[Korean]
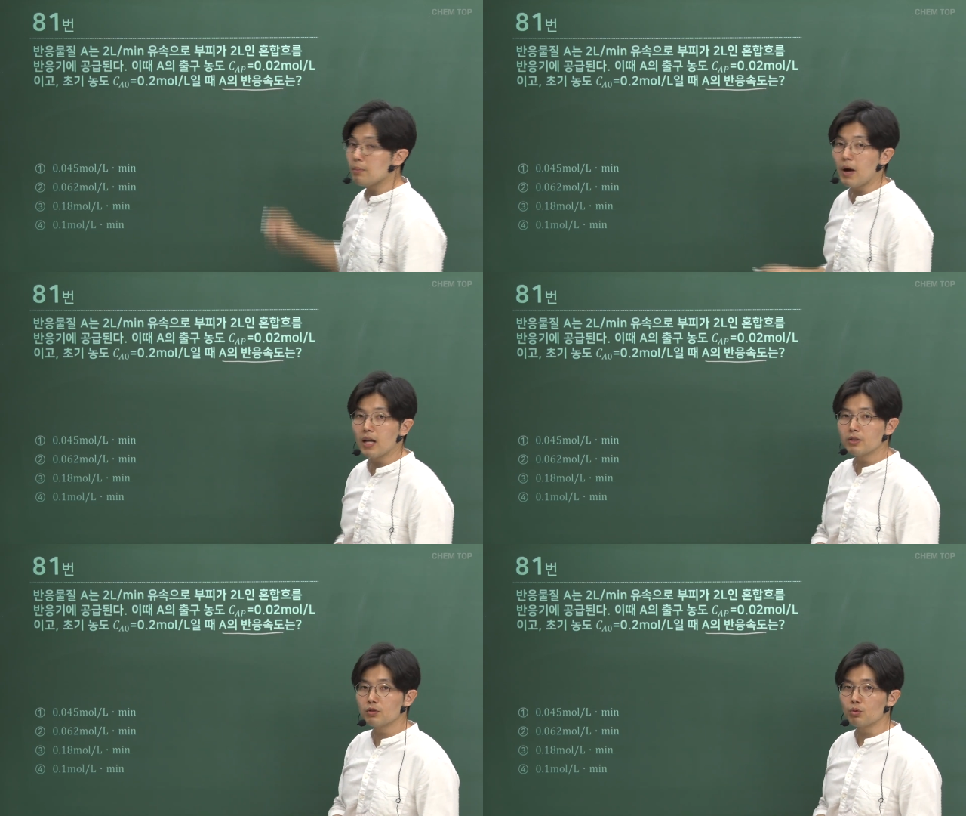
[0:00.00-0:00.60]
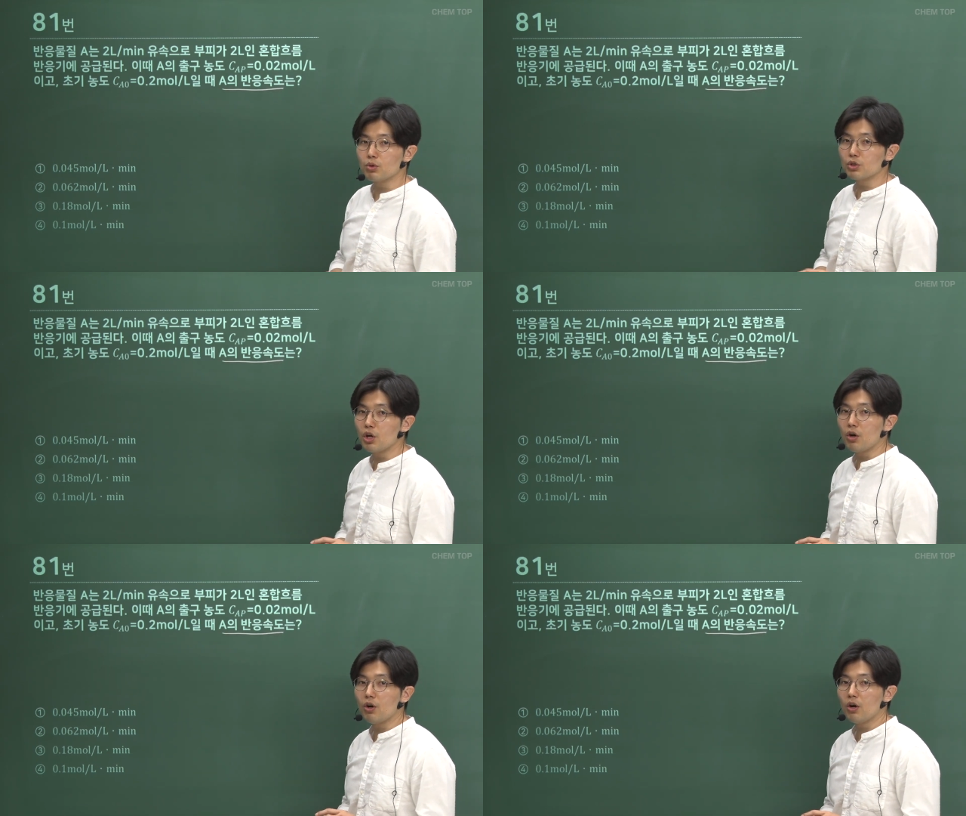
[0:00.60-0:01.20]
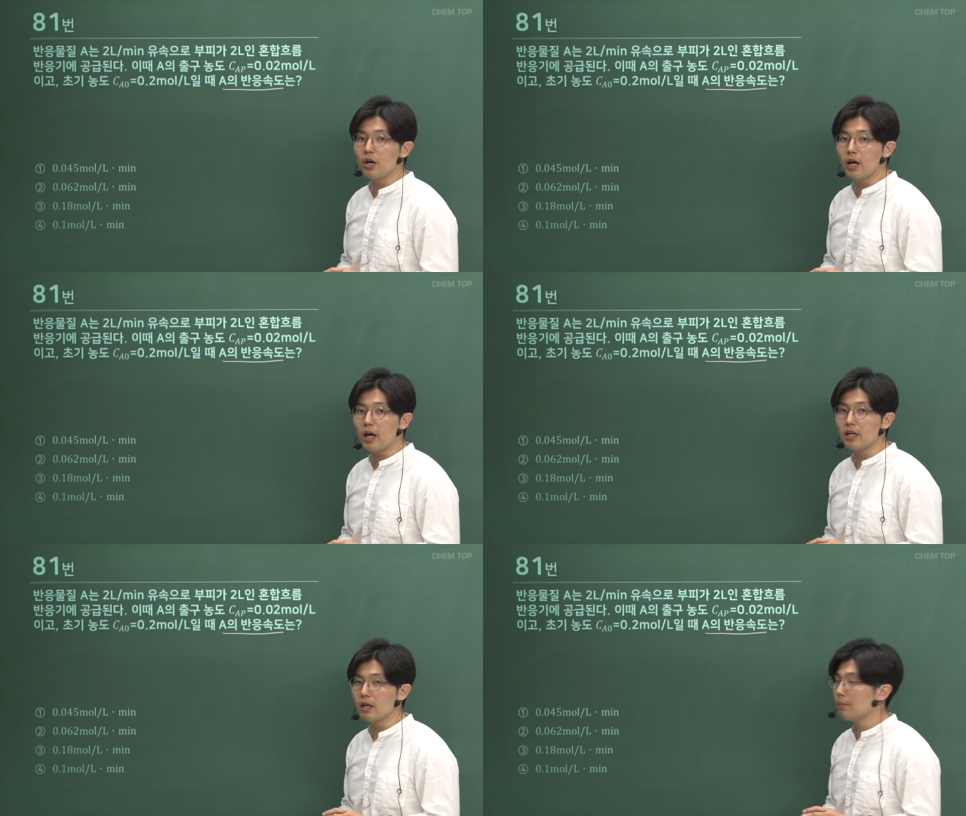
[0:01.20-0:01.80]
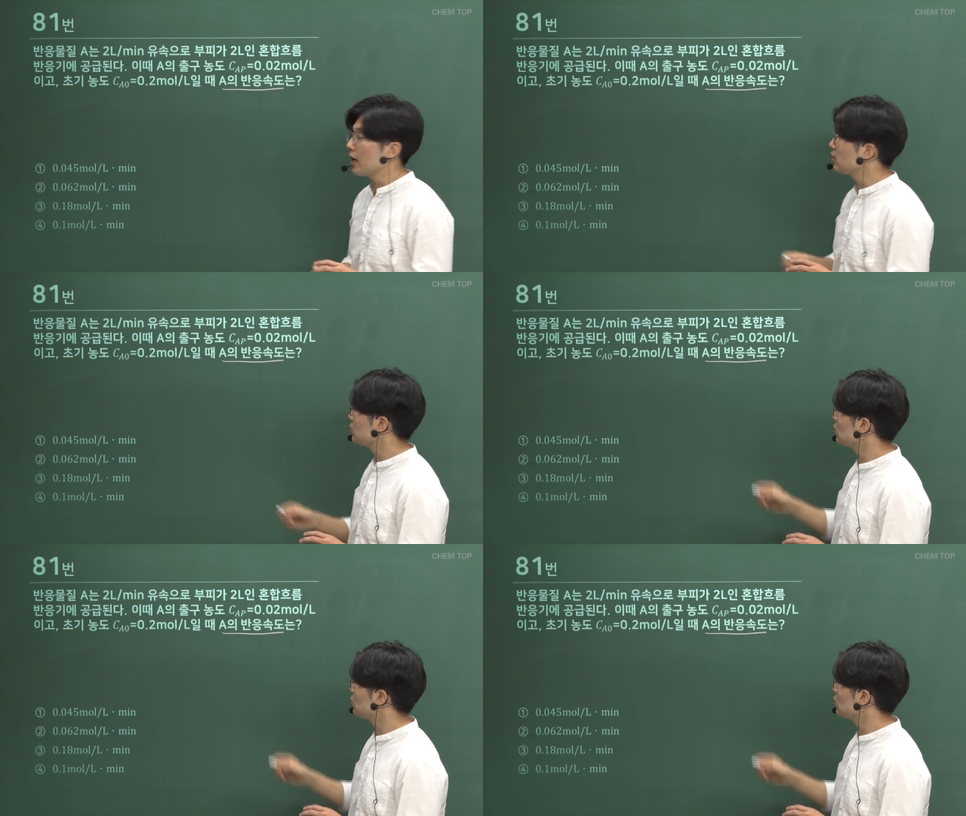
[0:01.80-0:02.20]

반응 속도죠. A의 반응